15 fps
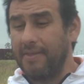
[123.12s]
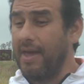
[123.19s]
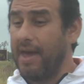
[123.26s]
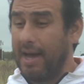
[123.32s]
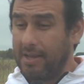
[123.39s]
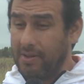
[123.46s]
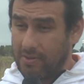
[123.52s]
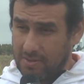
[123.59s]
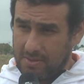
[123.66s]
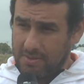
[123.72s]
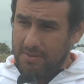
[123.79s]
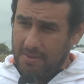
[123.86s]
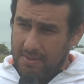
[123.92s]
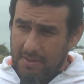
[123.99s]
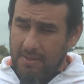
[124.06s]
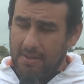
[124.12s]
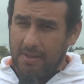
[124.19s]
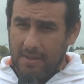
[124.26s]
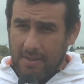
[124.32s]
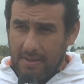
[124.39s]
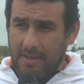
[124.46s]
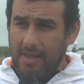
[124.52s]
10 años.
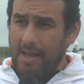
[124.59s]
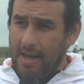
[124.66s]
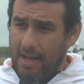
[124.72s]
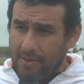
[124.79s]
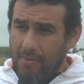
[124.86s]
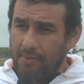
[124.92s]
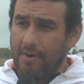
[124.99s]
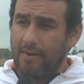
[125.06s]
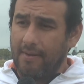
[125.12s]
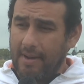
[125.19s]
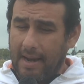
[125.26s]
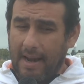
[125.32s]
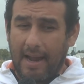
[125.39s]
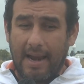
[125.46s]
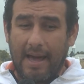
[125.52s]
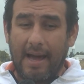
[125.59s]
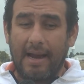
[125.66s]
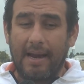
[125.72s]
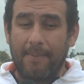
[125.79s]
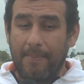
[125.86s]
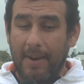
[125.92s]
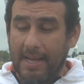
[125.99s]
10 años vuelve a
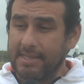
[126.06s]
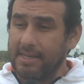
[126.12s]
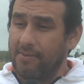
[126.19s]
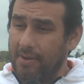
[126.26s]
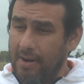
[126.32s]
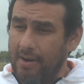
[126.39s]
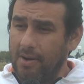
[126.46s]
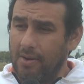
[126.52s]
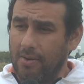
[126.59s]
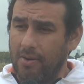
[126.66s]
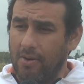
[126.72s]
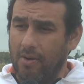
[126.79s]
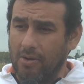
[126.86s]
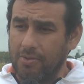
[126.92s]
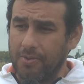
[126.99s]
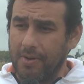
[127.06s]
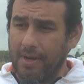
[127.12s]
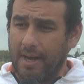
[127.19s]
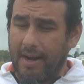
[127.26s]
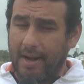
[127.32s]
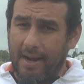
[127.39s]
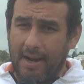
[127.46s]
la, plaza, vuelven los, autos de
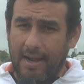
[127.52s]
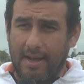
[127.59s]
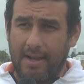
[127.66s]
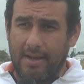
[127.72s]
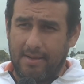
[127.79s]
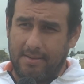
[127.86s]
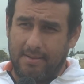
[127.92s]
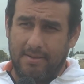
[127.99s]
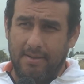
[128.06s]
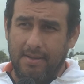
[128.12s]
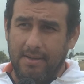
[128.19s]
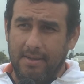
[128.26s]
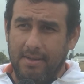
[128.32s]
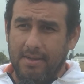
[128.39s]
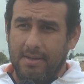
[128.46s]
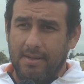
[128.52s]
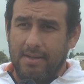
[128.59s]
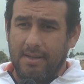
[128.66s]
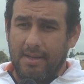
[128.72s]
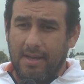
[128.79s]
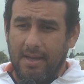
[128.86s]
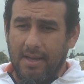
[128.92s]
carrera.
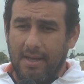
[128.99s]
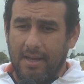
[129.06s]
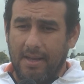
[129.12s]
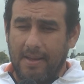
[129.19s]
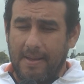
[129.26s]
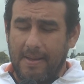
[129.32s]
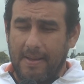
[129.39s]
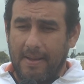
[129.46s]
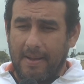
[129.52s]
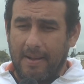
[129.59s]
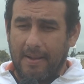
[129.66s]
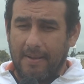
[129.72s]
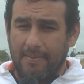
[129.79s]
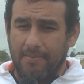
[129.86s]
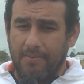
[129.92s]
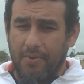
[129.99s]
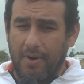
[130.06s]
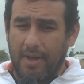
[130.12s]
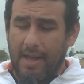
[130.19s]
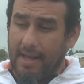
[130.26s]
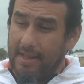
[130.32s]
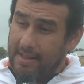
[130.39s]
Eh,
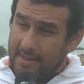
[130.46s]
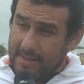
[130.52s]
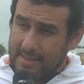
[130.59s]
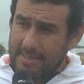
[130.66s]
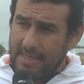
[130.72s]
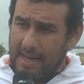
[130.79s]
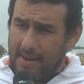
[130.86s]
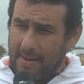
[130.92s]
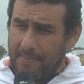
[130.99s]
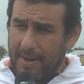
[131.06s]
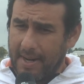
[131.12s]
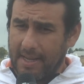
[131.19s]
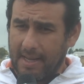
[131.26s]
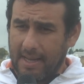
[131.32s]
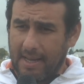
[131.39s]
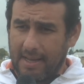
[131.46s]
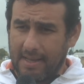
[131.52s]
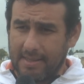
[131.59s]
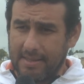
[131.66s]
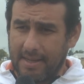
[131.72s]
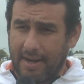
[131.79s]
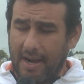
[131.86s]
porque antes hacía
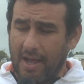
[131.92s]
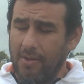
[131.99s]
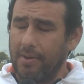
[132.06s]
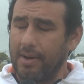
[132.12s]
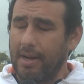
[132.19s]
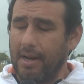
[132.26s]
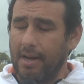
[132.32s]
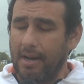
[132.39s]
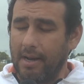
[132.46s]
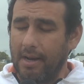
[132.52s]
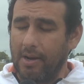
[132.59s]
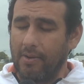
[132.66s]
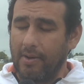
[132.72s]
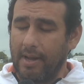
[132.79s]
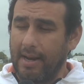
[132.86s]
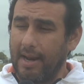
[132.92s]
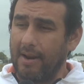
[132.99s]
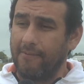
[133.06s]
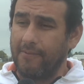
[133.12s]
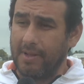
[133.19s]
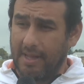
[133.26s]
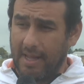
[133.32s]
parque cerrado en, lo que era el
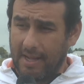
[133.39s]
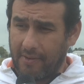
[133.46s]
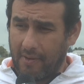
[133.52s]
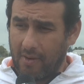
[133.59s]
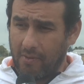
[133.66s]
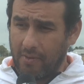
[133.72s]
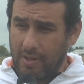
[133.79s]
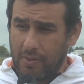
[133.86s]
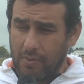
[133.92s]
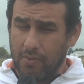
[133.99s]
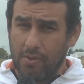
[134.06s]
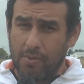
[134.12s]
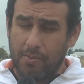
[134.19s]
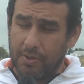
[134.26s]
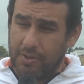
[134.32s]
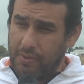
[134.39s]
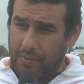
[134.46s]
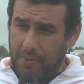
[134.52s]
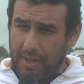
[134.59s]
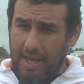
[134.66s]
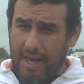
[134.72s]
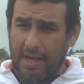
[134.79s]
anfiteatro de la juventud, por
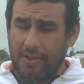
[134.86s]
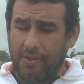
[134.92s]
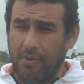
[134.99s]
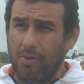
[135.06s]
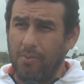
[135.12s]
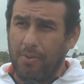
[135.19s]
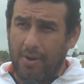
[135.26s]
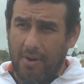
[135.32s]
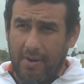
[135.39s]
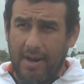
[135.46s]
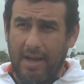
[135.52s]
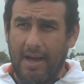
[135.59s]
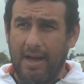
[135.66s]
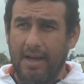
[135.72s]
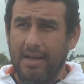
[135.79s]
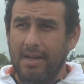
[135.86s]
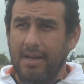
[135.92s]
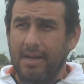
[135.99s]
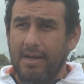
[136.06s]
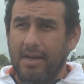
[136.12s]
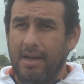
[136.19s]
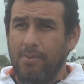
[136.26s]
seguridad y todo, pero ahora
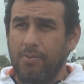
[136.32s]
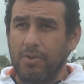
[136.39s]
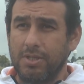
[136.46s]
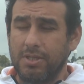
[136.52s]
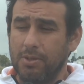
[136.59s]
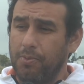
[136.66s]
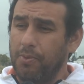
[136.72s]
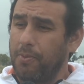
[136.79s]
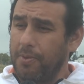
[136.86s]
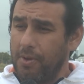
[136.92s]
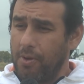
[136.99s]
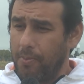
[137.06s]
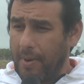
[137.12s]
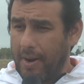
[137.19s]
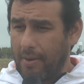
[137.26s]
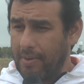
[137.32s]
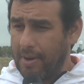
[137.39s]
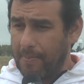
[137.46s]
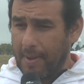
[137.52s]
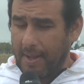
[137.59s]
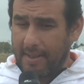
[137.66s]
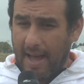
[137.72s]
el municipio pidió para un
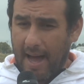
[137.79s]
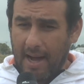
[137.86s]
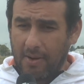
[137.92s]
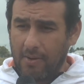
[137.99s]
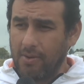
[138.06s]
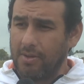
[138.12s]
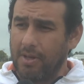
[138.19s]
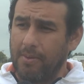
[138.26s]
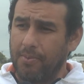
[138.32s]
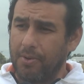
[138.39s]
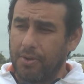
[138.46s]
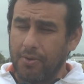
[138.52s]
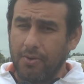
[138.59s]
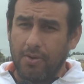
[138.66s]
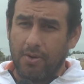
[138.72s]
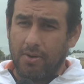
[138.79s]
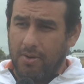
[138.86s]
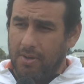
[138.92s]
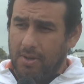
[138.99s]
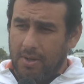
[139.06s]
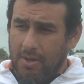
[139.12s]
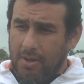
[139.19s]
espectáculo, por
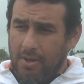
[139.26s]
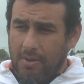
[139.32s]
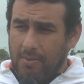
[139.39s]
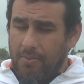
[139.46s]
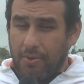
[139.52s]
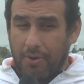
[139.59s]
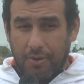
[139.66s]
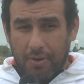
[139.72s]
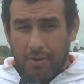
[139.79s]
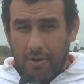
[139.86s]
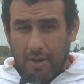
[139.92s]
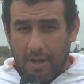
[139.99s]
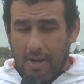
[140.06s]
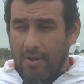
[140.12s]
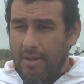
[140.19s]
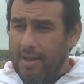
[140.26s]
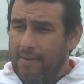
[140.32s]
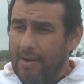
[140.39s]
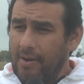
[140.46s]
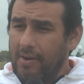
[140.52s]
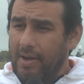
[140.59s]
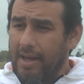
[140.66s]
todo, por todo lo que
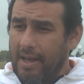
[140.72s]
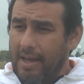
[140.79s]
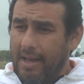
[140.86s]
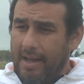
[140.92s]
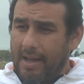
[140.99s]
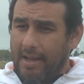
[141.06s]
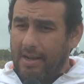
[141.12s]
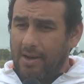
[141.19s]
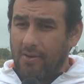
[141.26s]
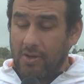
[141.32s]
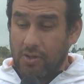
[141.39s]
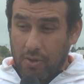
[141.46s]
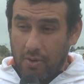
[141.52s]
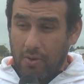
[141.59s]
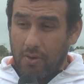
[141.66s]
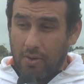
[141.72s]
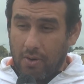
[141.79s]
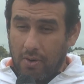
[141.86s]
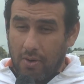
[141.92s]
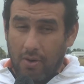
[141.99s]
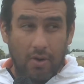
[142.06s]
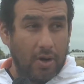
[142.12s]
conlleva lo que, son
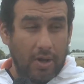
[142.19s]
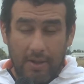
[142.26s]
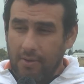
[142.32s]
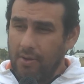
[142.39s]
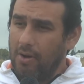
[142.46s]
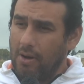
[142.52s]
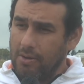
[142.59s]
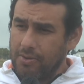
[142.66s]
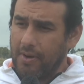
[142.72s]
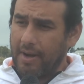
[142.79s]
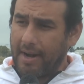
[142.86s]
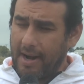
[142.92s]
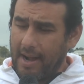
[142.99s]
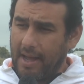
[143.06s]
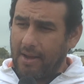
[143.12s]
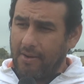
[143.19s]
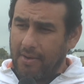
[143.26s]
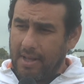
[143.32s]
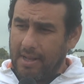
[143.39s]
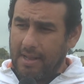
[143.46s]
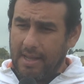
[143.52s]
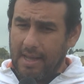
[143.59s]
los lindos de las autocarrera que
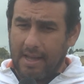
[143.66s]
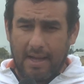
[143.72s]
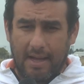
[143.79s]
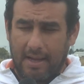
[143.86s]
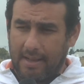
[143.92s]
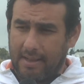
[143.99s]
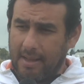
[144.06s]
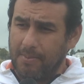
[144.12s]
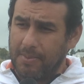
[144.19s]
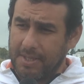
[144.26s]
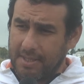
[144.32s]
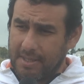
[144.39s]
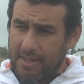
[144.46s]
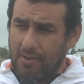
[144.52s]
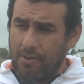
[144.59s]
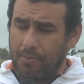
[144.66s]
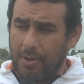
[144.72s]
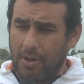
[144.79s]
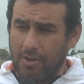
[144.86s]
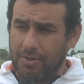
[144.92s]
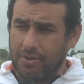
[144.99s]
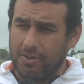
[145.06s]
hoy en día están presentando los
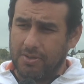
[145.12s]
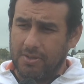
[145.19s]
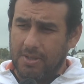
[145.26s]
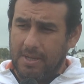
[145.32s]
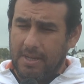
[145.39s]
pilotos.